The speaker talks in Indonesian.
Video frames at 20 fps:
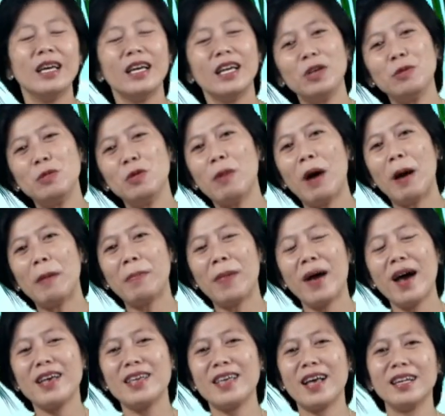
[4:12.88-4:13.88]
Ibu
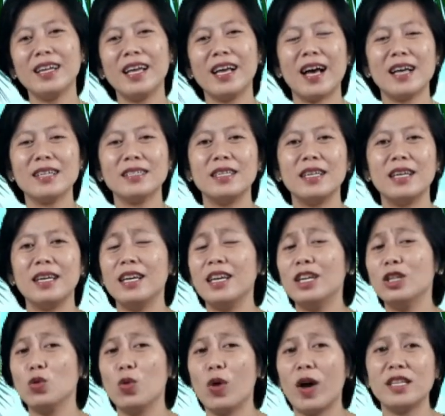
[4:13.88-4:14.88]
bapak yang
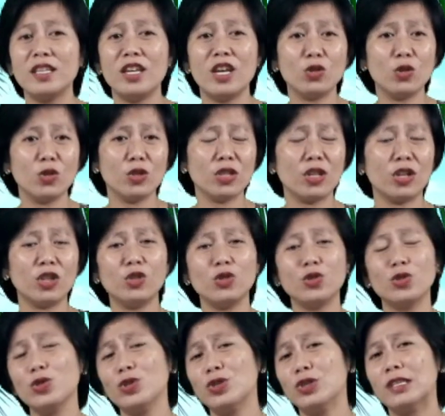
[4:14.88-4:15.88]
dikasihi Tuhan Yesus
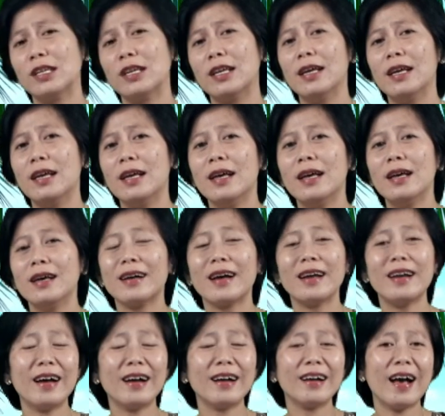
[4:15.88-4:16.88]
Kristus,
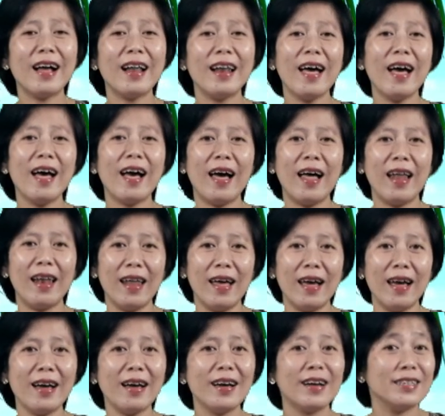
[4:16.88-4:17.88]
kadangkala
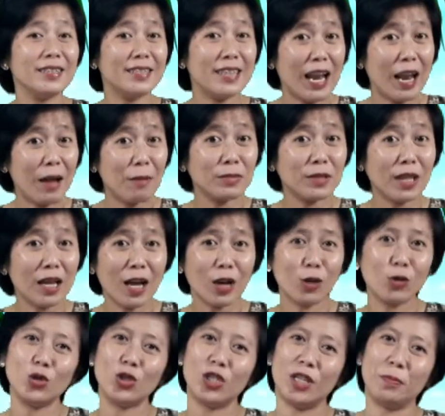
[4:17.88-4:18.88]
Allah dalam tanda
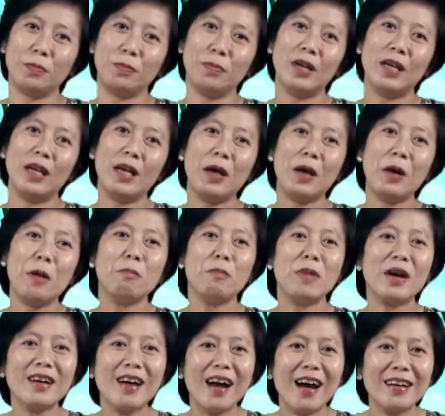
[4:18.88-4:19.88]
kutip
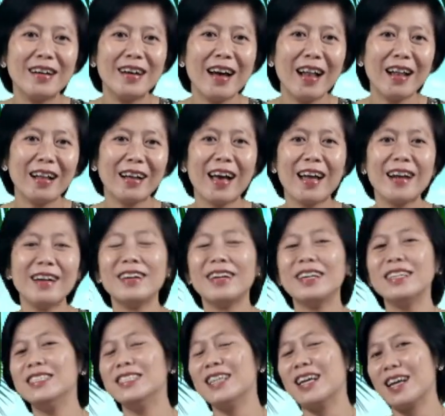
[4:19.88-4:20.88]
menggagalkan
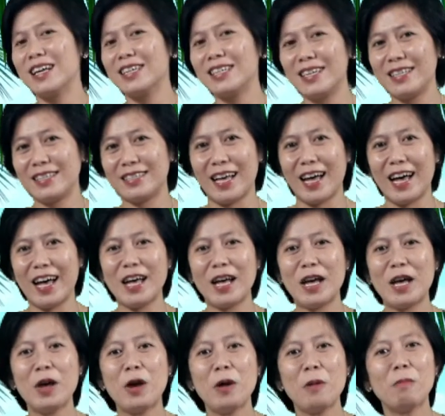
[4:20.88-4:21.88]
rencana kita
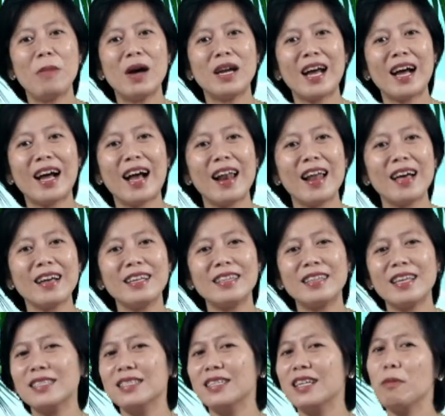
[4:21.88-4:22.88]
manakala
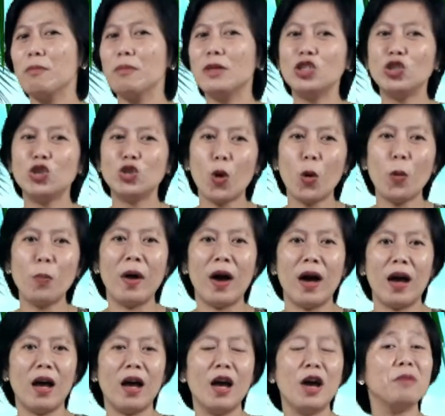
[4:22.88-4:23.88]
kita sedang
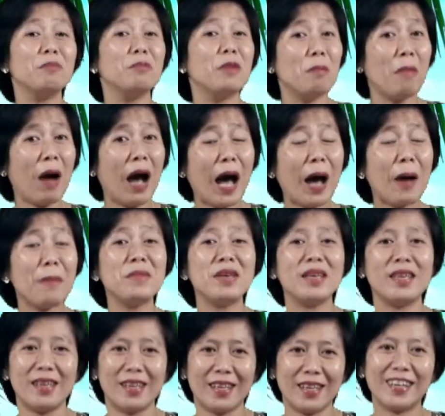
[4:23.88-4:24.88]
mencoba
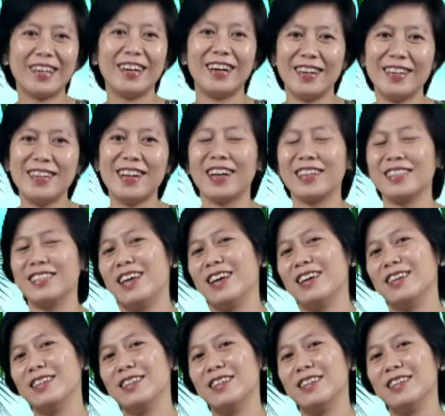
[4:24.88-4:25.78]
memahami kehendaknya.